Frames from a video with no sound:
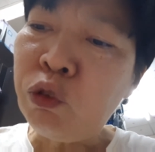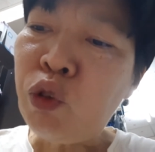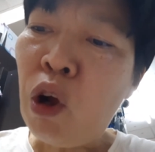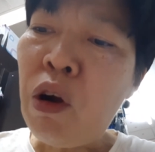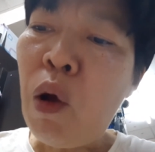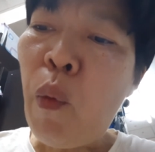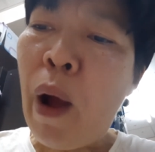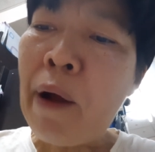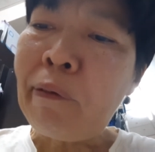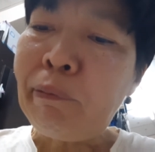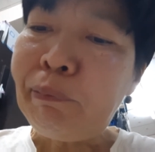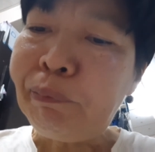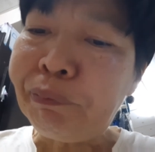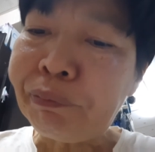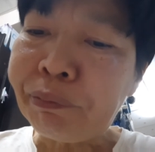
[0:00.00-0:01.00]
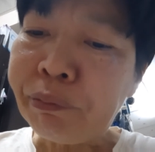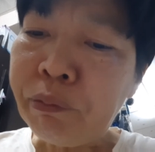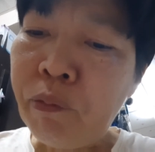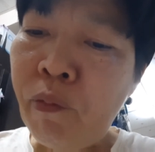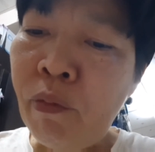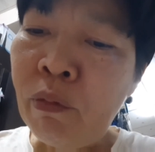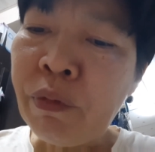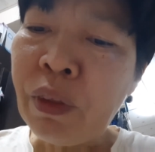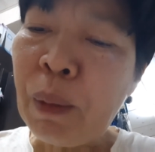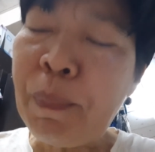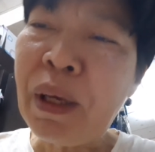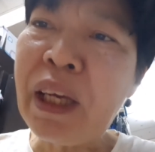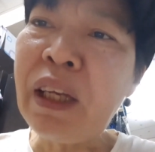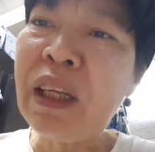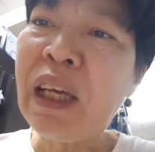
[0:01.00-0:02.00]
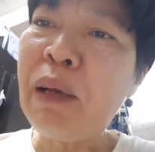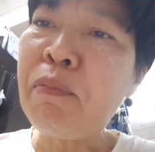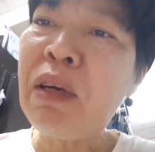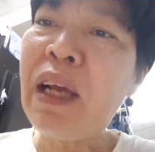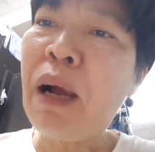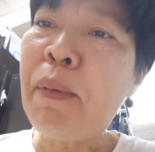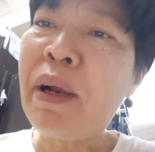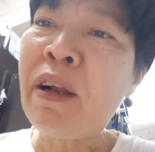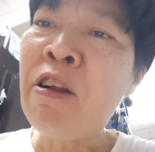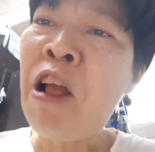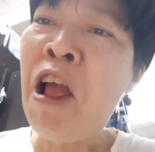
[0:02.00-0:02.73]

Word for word: ต้องระวังไปกินกีบเลี้ยงมัน